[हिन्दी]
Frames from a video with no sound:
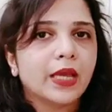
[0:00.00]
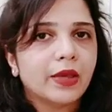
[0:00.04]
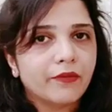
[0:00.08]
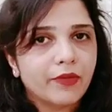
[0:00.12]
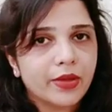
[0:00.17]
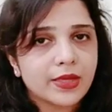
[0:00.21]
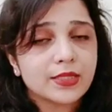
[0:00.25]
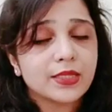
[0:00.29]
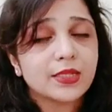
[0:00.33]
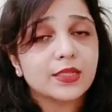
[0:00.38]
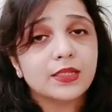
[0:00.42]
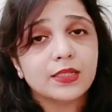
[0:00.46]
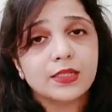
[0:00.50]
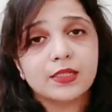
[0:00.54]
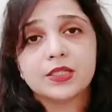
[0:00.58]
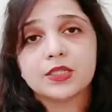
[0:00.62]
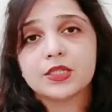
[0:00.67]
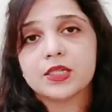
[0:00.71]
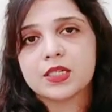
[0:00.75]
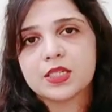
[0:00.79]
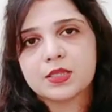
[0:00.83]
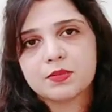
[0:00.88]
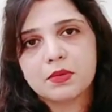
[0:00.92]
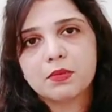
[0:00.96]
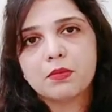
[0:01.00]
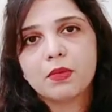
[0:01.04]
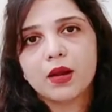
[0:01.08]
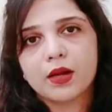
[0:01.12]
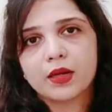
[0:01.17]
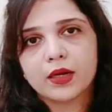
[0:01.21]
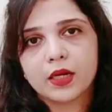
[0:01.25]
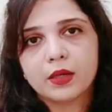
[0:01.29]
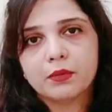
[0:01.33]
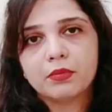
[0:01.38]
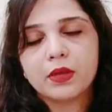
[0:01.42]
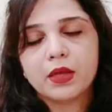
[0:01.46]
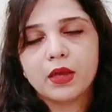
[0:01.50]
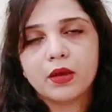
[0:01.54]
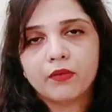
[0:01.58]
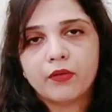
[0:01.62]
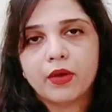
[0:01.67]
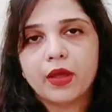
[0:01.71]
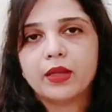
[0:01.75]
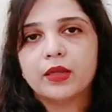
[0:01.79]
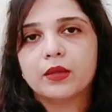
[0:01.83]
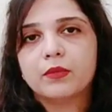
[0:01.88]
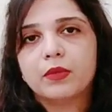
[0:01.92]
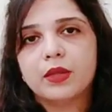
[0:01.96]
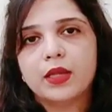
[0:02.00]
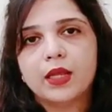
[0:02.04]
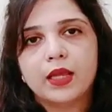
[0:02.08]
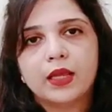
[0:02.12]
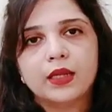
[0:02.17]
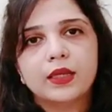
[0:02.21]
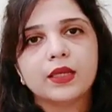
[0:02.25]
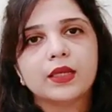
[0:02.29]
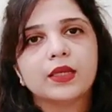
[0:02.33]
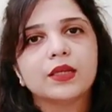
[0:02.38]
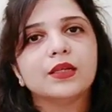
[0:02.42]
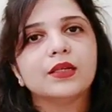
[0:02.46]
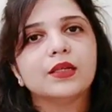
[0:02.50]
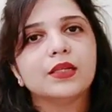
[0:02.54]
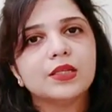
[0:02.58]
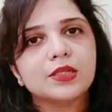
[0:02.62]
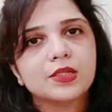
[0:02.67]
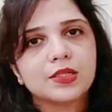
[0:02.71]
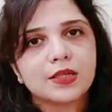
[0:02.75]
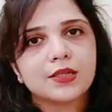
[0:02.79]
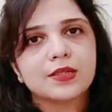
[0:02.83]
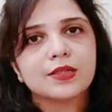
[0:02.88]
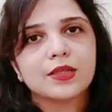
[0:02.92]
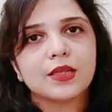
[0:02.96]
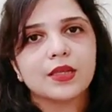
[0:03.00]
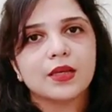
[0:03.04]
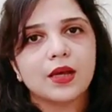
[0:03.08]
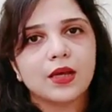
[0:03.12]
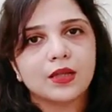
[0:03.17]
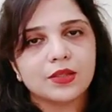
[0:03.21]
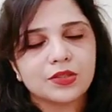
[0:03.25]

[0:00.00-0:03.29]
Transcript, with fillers: वैसे टी शर्ट्स भी मार्केट में अवेलेबल हैं लेकिन टी शर्ट से